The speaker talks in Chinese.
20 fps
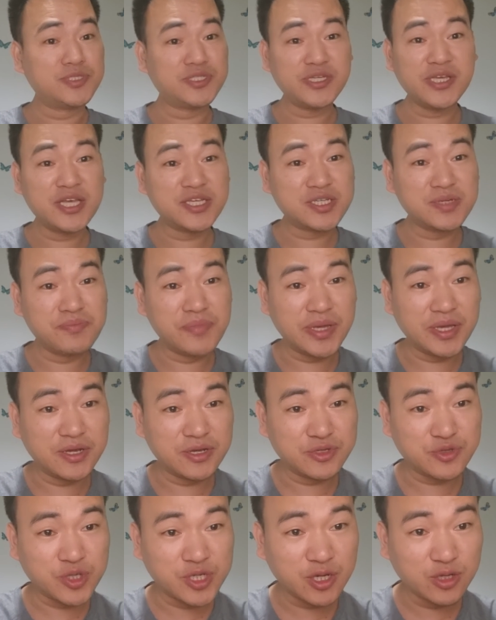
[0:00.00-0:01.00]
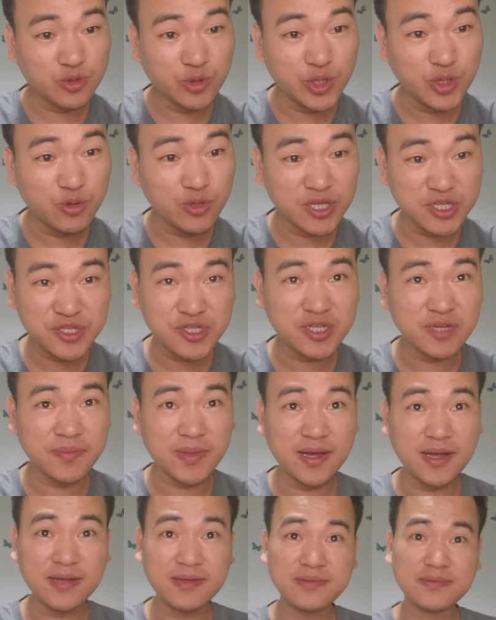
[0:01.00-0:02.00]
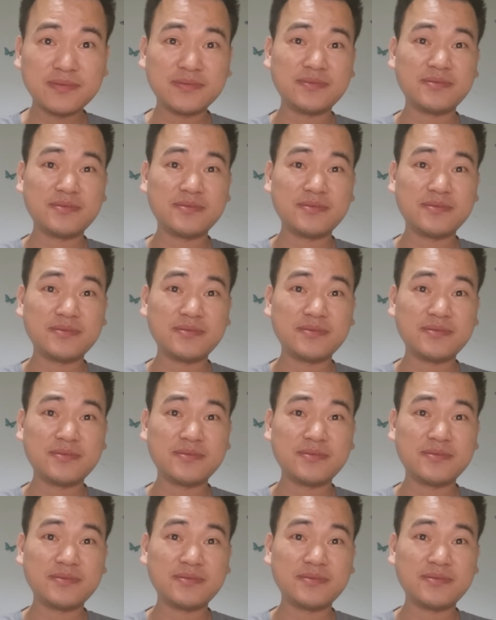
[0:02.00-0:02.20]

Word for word: 这也是每个学校都有的事情吗？